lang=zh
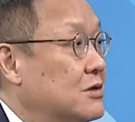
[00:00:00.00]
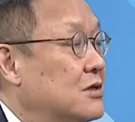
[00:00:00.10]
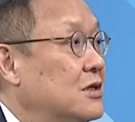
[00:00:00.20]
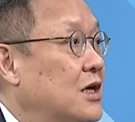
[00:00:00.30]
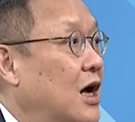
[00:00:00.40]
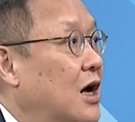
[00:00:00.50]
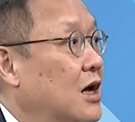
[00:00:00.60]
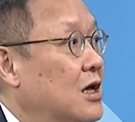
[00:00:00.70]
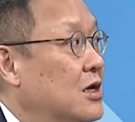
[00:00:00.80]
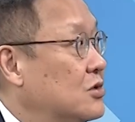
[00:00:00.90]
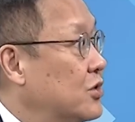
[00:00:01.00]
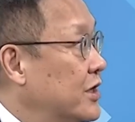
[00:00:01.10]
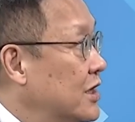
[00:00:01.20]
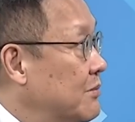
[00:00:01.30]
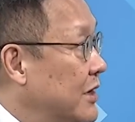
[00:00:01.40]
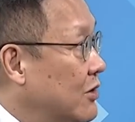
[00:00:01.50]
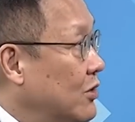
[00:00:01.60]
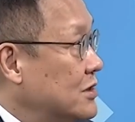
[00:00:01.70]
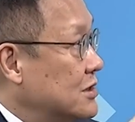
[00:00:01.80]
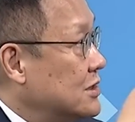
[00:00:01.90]
是这样。是，所以呢，美
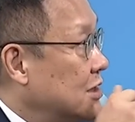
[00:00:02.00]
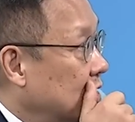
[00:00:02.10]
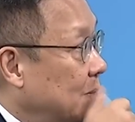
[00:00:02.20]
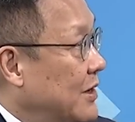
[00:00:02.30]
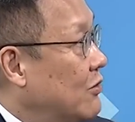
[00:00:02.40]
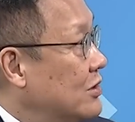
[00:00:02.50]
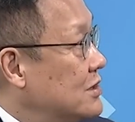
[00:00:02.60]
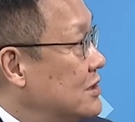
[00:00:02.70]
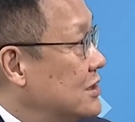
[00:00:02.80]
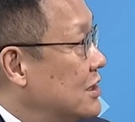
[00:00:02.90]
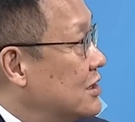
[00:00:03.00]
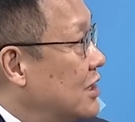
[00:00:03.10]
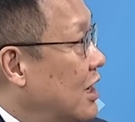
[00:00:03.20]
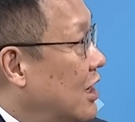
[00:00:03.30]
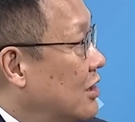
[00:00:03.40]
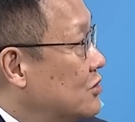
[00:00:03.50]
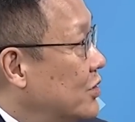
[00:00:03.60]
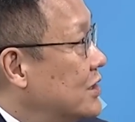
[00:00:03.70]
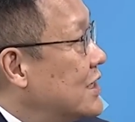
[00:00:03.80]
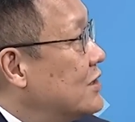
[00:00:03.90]
国自己的美国自己的这个好，
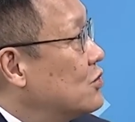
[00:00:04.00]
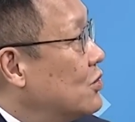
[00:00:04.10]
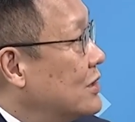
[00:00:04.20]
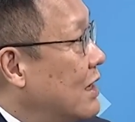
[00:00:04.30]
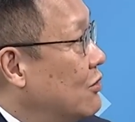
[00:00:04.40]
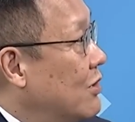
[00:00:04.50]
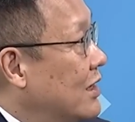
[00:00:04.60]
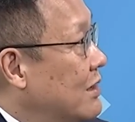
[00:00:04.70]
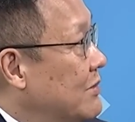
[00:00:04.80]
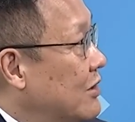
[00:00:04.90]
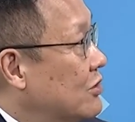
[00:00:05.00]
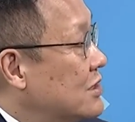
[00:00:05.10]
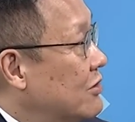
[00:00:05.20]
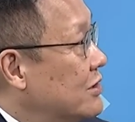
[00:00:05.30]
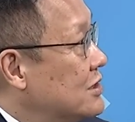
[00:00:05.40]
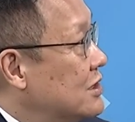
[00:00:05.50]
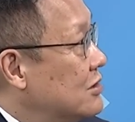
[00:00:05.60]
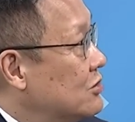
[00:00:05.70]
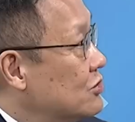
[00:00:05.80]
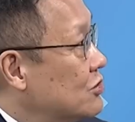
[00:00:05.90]
所以在中国大陆、华南美国商会企
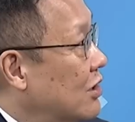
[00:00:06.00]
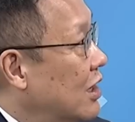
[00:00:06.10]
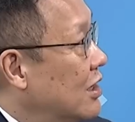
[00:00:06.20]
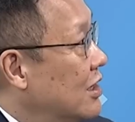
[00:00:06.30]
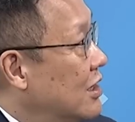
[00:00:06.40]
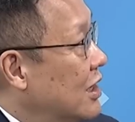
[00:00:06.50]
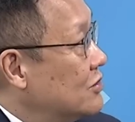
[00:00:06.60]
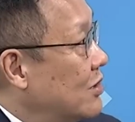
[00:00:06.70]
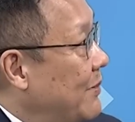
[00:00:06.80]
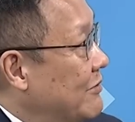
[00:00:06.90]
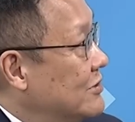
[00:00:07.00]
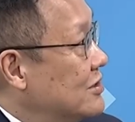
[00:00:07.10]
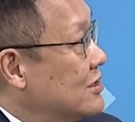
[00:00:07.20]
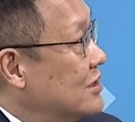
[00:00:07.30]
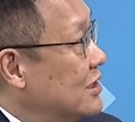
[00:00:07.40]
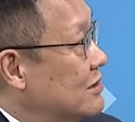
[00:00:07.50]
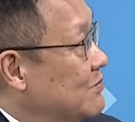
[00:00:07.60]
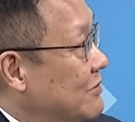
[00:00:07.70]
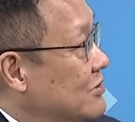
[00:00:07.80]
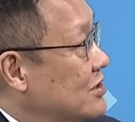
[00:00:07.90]
业就是说，他说百分之企业
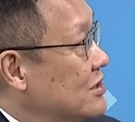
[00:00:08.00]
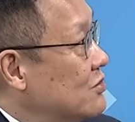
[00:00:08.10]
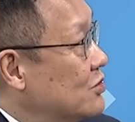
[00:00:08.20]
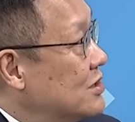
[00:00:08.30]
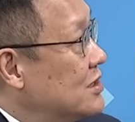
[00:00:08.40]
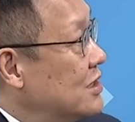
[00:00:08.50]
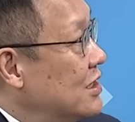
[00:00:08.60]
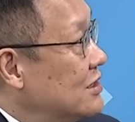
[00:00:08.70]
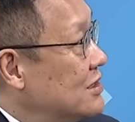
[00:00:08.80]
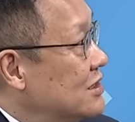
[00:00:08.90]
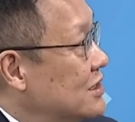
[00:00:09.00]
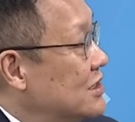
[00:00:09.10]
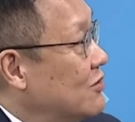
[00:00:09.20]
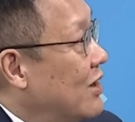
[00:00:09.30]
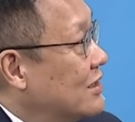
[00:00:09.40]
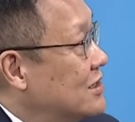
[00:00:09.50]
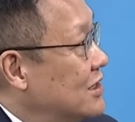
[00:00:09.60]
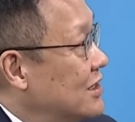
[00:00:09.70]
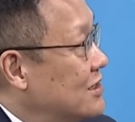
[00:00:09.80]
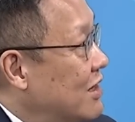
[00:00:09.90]
百分之七十五企业计划今
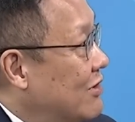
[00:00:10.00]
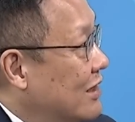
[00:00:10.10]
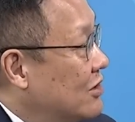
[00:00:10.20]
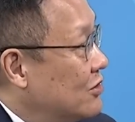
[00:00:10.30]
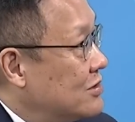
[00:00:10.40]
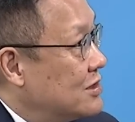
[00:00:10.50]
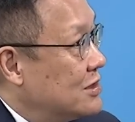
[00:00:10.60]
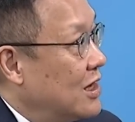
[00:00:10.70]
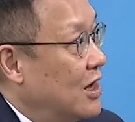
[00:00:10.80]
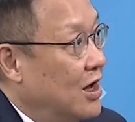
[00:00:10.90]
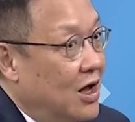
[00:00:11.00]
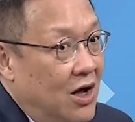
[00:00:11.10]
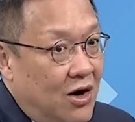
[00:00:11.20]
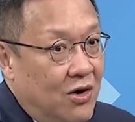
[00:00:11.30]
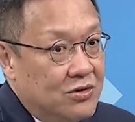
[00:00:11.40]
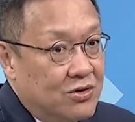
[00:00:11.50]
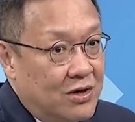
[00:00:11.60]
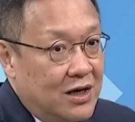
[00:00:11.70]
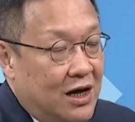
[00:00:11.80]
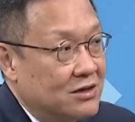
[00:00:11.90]
年在华投资。对呀，欧洲
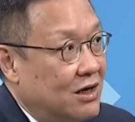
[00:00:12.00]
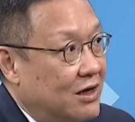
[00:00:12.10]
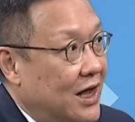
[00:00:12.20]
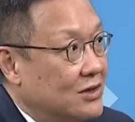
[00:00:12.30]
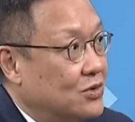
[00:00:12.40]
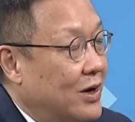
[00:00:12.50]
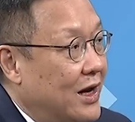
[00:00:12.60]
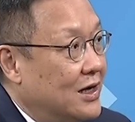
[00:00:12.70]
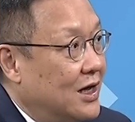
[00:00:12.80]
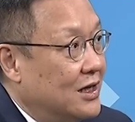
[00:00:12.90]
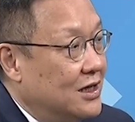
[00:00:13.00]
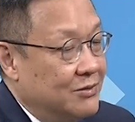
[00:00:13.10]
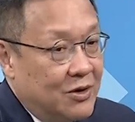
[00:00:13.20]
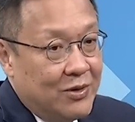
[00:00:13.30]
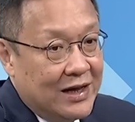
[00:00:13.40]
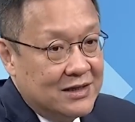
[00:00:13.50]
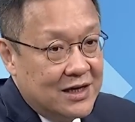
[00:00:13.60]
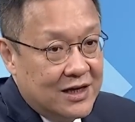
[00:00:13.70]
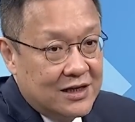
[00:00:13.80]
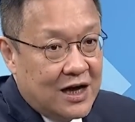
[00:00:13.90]
人老早看出来了，你们玩
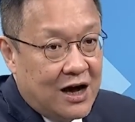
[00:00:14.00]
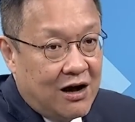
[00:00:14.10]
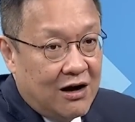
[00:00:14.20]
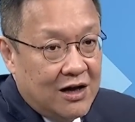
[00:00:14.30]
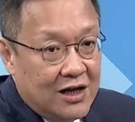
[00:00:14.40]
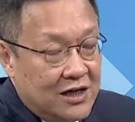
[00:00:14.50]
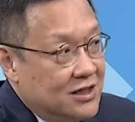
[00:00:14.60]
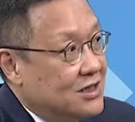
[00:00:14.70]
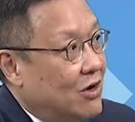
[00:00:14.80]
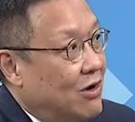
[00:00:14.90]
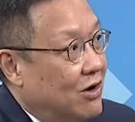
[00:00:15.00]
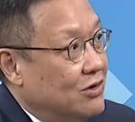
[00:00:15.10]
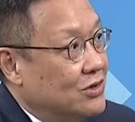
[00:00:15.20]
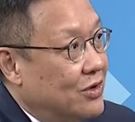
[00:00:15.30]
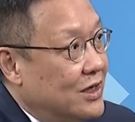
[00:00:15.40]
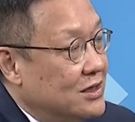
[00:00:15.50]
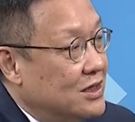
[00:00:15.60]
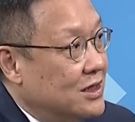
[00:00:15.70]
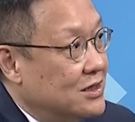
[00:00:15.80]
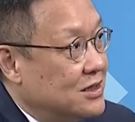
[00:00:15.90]
这一套，你叫我欧洲人
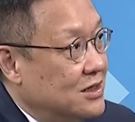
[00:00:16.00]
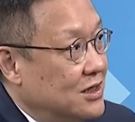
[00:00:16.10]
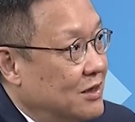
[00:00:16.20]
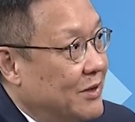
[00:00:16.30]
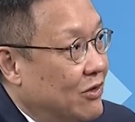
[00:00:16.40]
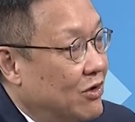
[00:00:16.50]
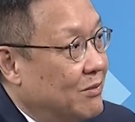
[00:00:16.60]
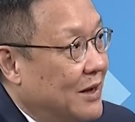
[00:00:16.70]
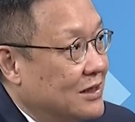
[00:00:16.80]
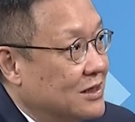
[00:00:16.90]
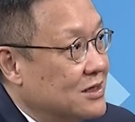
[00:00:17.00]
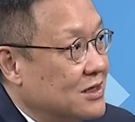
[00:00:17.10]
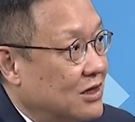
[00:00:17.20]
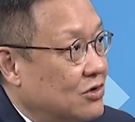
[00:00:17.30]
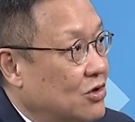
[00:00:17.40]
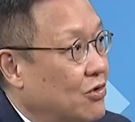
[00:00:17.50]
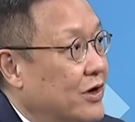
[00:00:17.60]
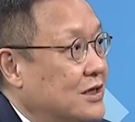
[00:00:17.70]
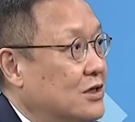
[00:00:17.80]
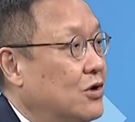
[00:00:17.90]
撤资，你美国人把那个市场都偷
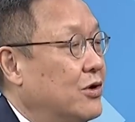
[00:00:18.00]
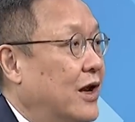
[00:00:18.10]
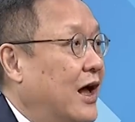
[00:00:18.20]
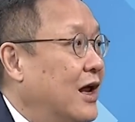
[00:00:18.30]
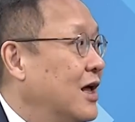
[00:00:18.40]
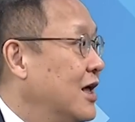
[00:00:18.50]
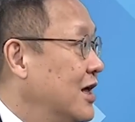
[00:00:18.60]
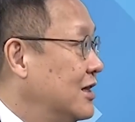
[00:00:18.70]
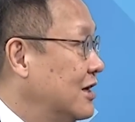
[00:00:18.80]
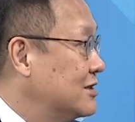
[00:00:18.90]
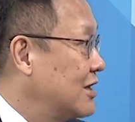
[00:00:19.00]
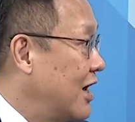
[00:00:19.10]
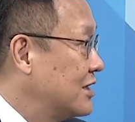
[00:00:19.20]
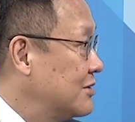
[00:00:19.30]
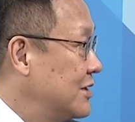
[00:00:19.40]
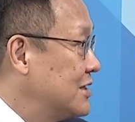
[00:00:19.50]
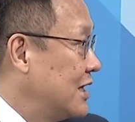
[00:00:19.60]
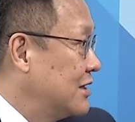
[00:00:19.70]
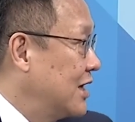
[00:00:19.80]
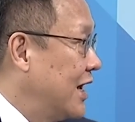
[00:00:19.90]
回去、偷回来。嗯，你要知道他这边
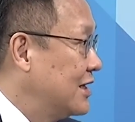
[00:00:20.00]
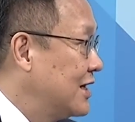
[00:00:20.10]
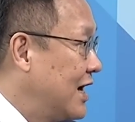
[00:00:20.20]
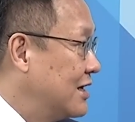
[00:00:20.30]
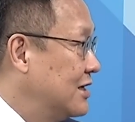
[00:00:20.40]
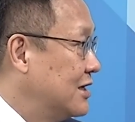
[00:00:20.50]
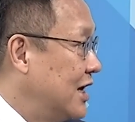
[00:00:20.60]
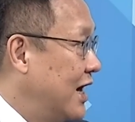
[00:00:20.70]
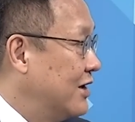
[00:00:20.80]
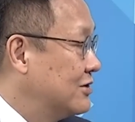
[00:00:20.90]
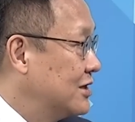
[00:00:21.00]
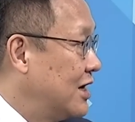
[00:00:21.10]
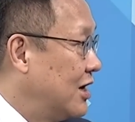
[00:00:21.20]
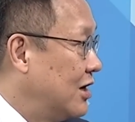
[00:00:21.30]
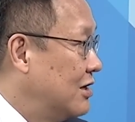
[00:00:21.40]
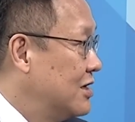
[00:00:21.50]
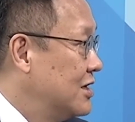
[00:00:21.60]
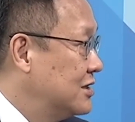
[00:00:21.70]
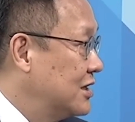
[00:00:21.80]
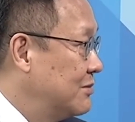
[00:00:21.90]
讲的凯迪拉克，还有这个哈，
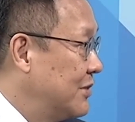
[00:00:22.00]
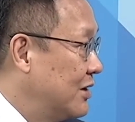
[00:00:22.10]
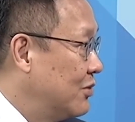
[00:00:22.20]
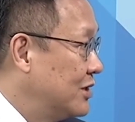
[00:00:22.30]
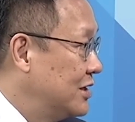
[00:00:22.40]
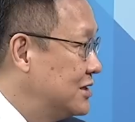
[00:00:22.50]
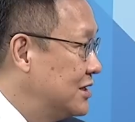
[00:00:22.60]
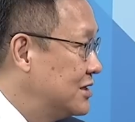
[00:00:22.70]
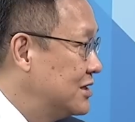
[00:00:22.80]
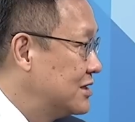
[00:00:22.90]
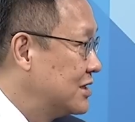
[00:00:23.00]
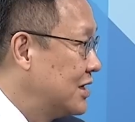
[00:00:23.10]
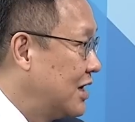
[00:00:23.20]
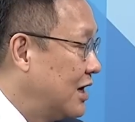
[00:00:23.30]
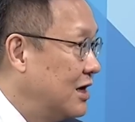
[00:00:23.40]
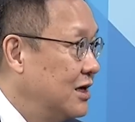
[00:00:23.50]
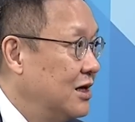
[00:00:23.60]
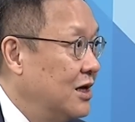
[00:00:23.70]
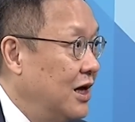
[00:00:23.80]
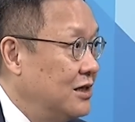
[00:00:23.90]
这个美国的一些汽车啊，
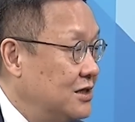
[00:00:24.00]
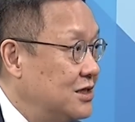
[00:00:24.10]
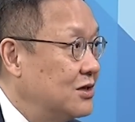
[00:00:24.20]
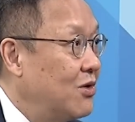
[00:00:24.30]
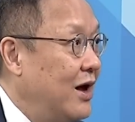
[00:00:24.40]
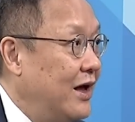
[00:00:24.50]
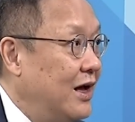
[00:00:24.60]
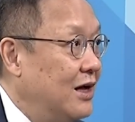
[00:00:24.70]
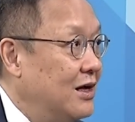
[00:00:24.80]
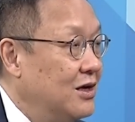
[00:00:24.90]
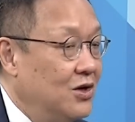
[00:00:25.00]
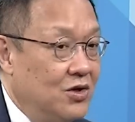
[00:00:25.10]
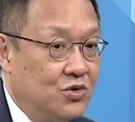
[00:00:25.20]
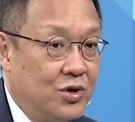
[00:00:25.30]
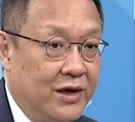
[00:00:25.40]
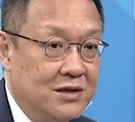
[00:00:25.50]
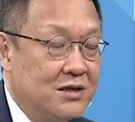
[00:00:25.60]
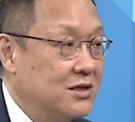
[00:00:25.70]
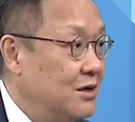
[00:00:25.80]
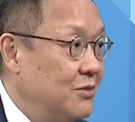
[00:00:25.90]
很奇怪，全
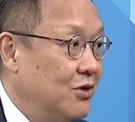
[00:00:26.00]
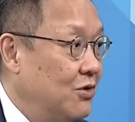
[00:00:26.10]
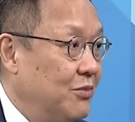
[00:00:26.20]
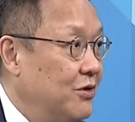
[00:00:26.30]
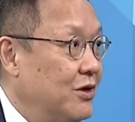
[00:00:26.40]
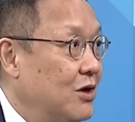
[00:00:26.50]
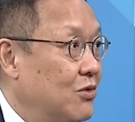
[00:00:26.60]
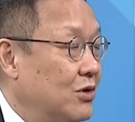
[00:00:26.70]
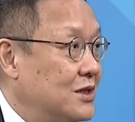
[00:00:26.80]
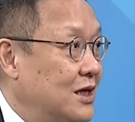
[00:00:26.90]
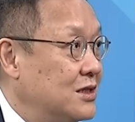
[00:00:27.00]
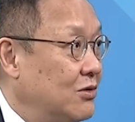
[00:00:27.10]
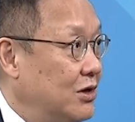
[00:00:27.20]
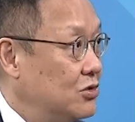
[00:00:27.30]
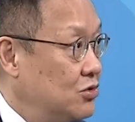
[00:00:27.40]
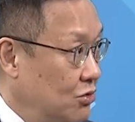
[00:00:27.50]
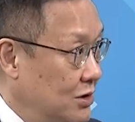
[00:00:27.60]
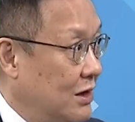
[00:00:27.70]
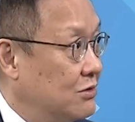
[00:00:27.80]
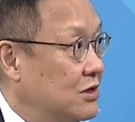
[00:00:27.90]
世界没有没有一个国家喜欢，就中国
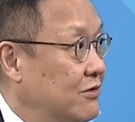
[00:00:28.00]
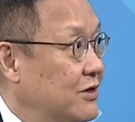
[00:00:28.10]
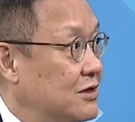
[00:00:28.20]
大陆消费